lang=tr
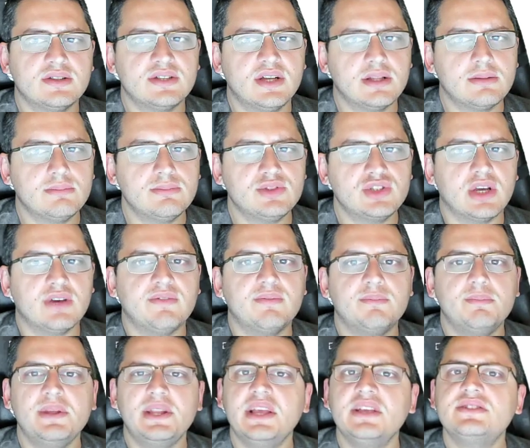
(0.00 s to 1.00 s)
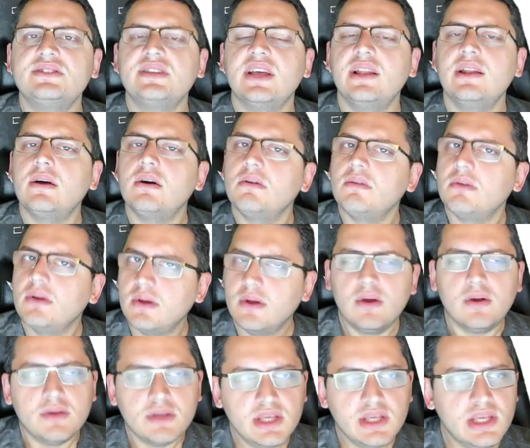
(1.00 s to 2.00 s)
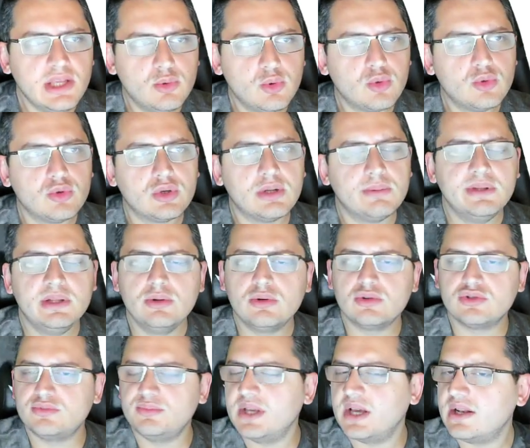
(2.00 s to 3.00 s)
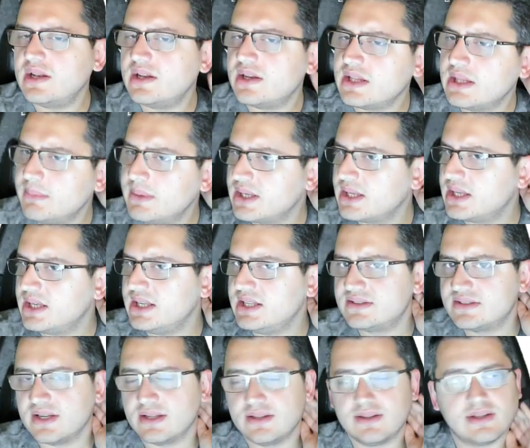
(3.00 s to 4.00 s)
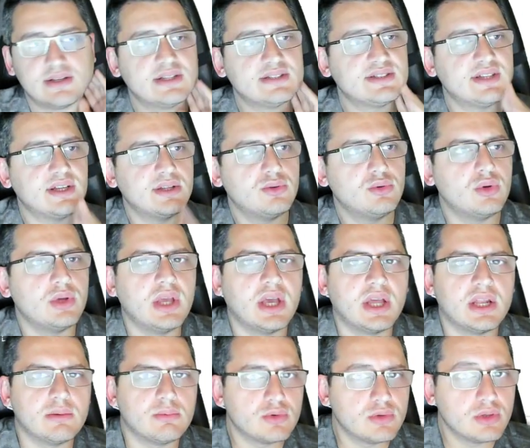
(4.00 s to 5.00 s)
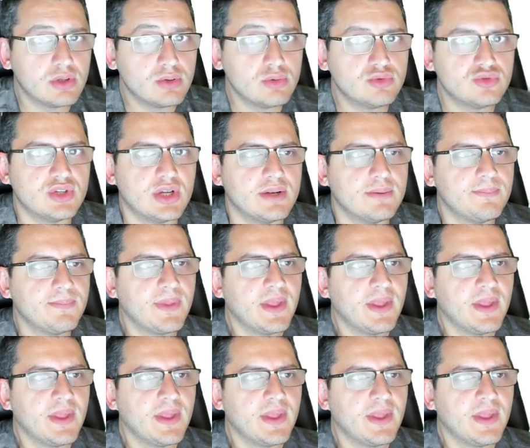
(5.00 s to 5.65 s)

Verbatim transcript: satmış abi. Bireysel iyi dokunabiliyoruz bir yerlere. Demek ki insanlar da satıyor yani burada. Güzel.